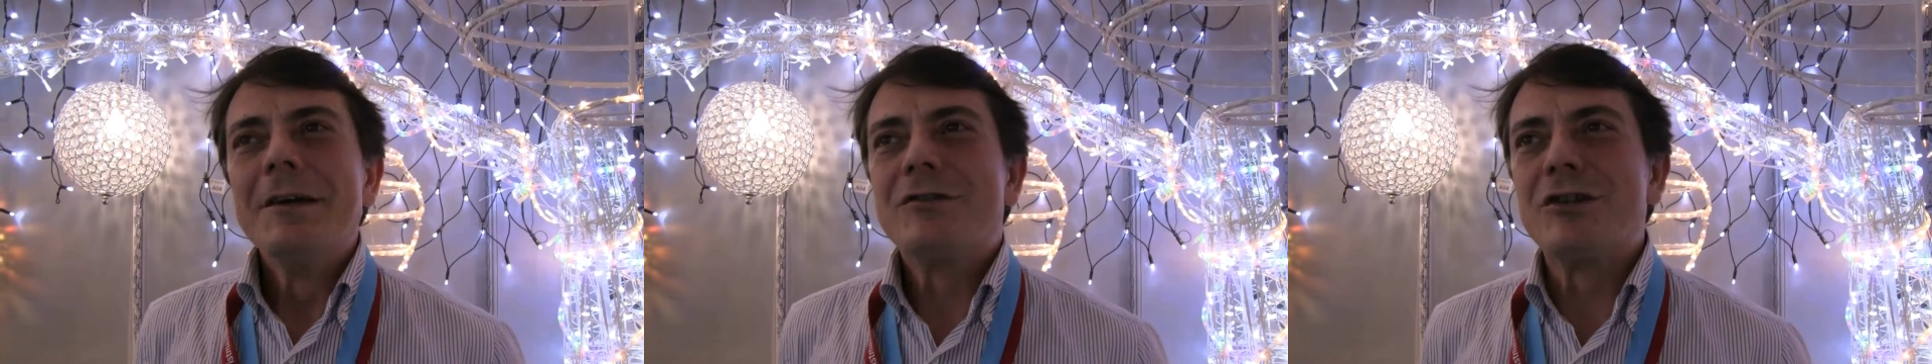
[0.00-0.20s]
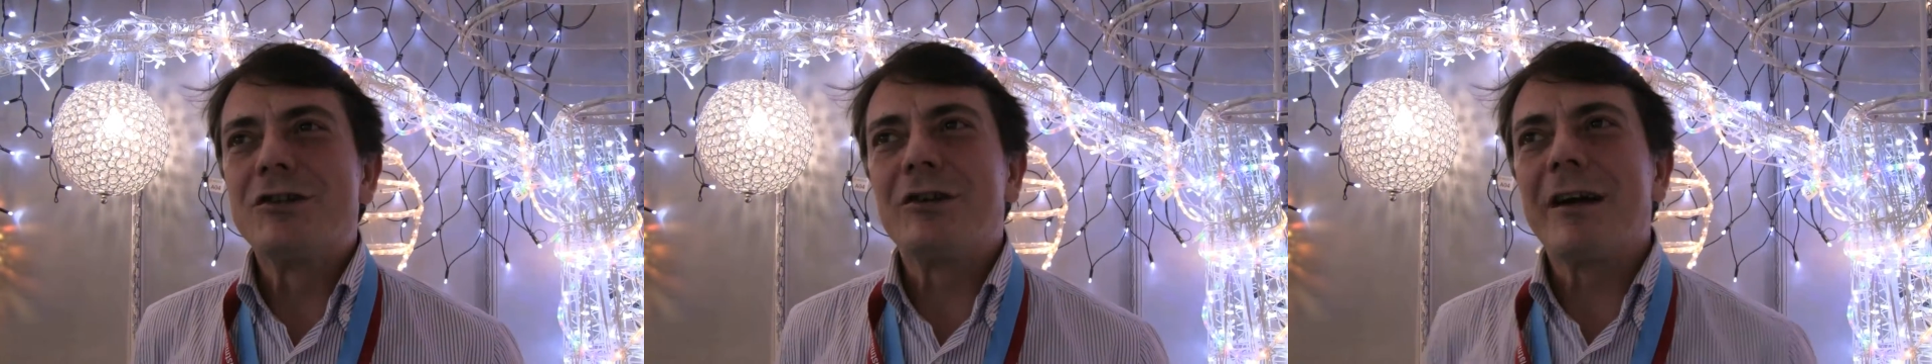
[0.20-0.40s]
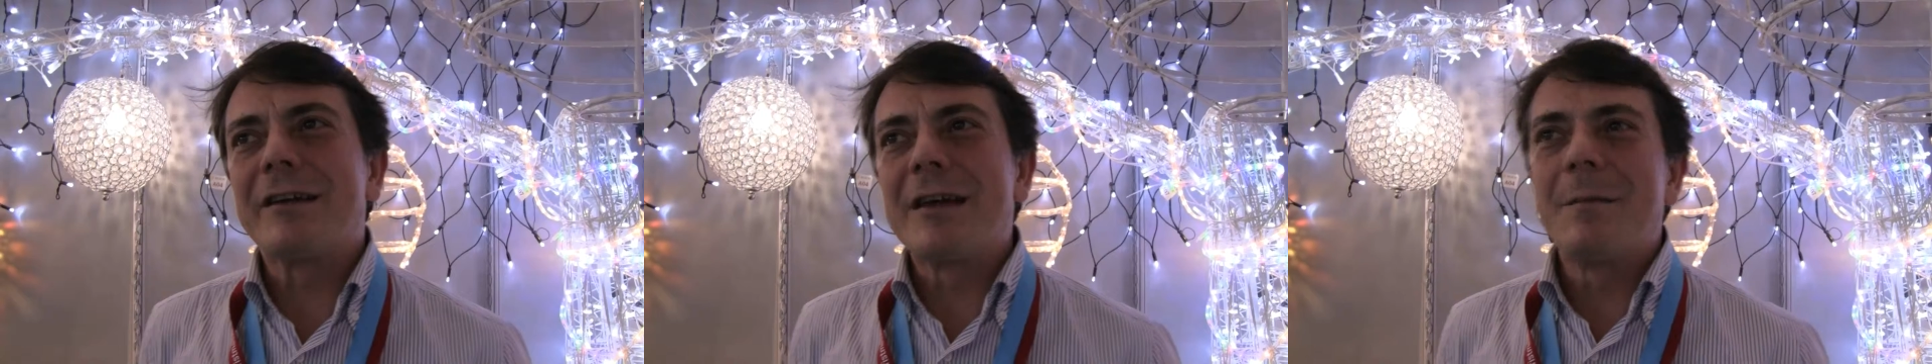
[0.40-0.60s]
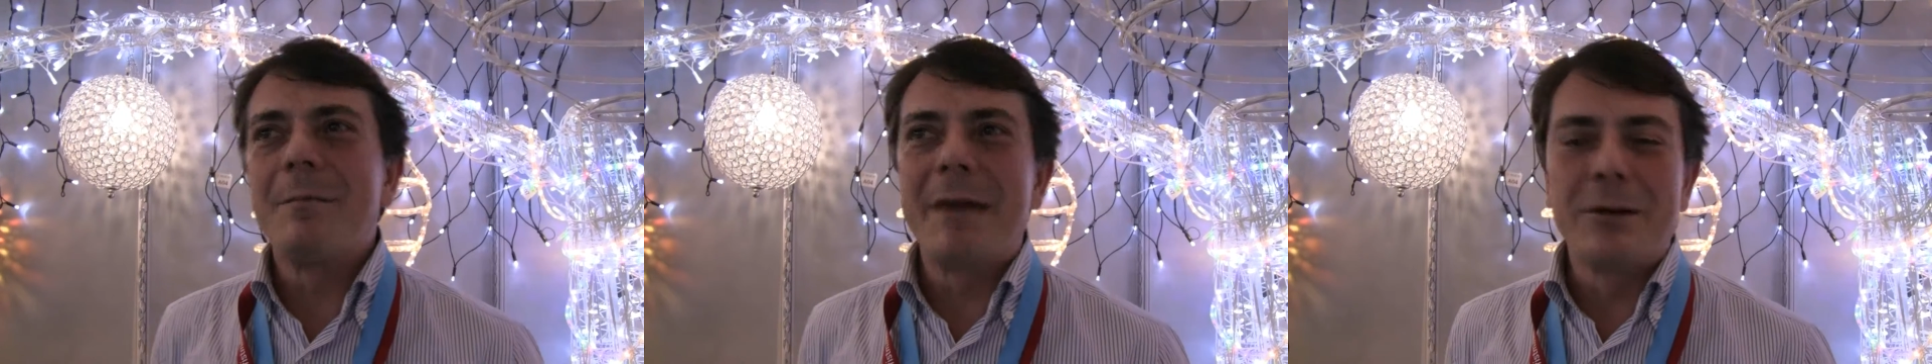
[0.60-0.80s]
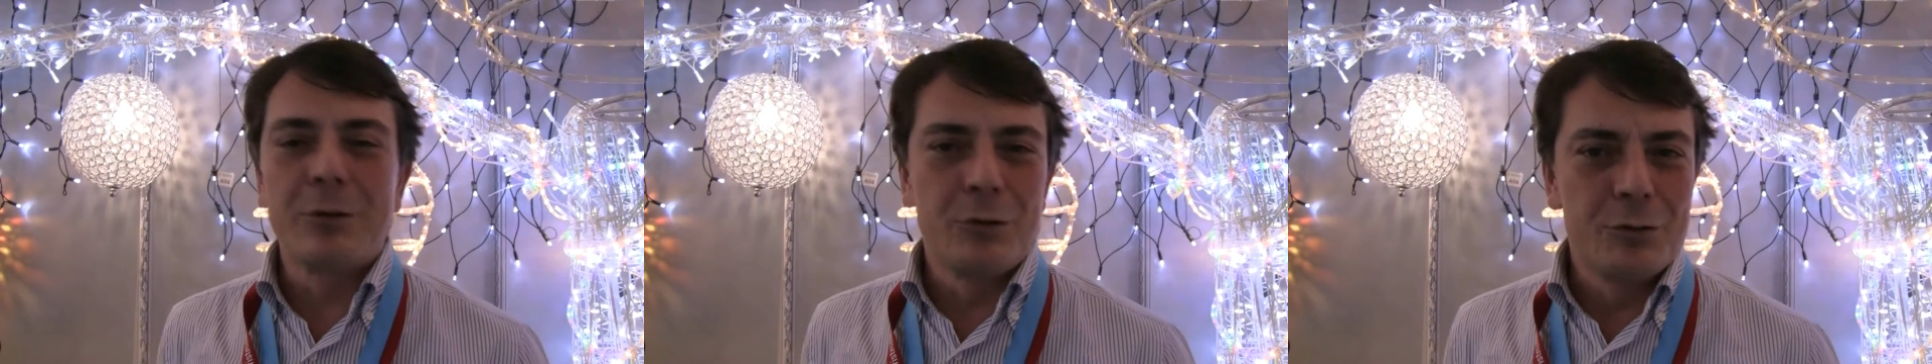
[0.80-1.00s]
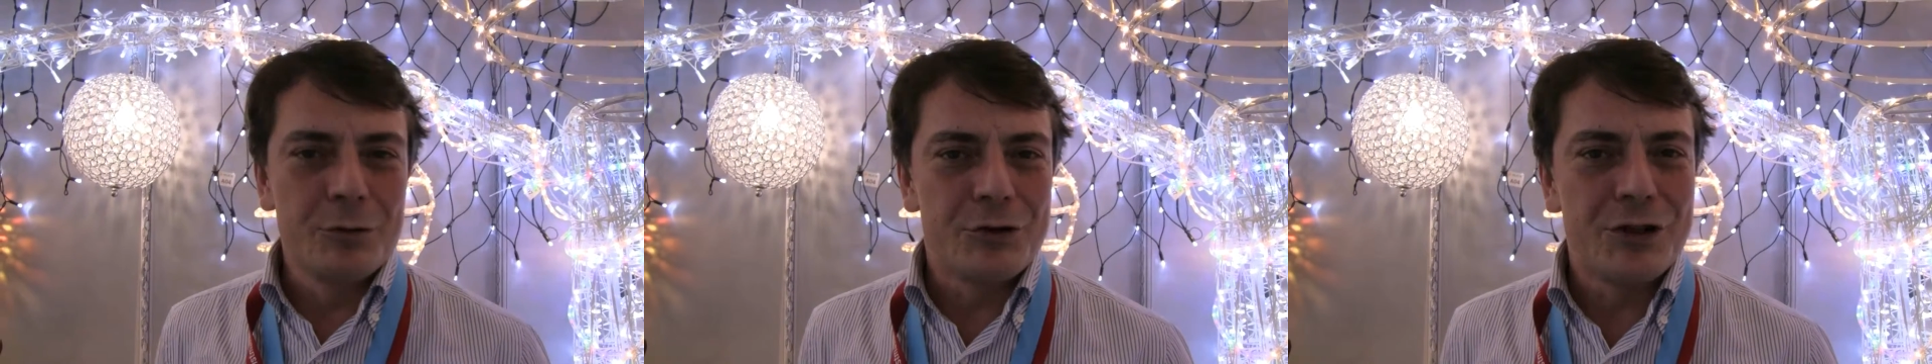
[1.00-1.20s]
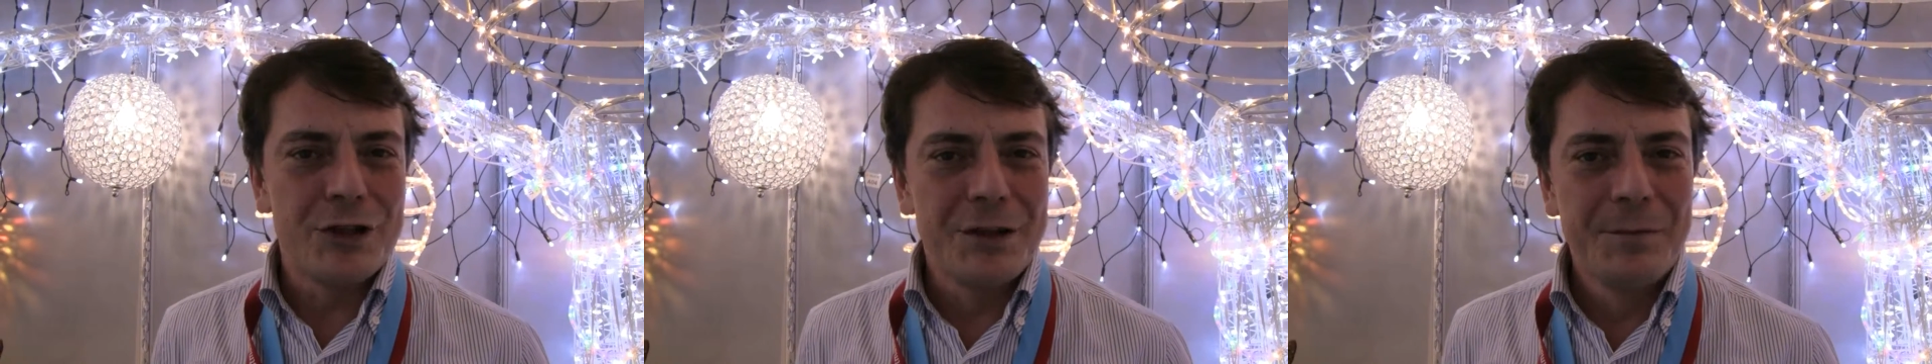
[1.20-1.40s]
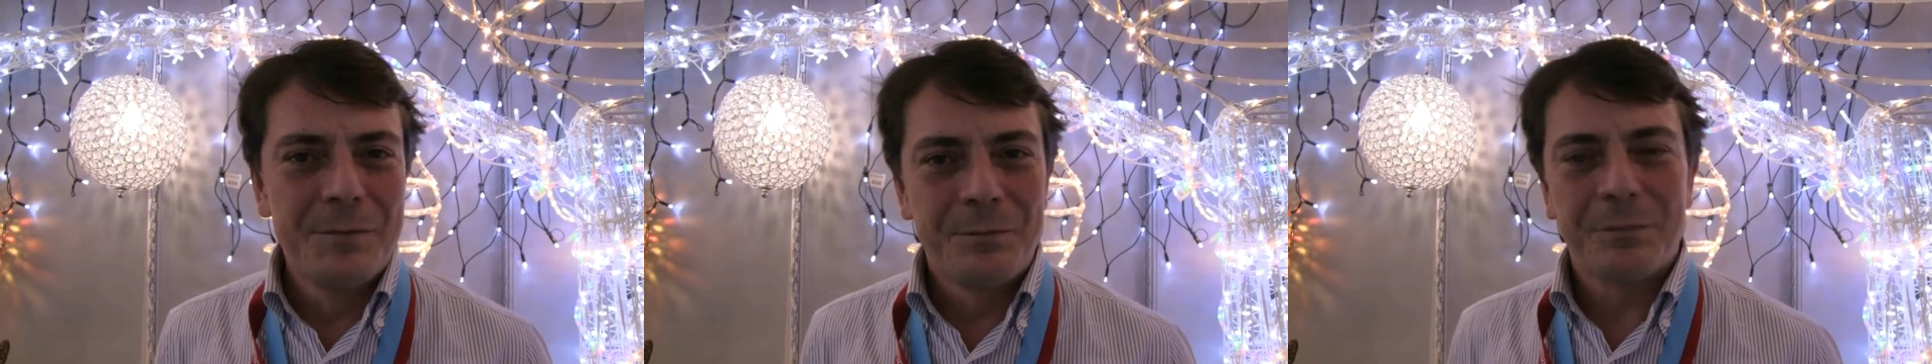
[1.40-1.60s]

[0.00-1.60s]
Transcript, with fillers: Ci sono state meno luci,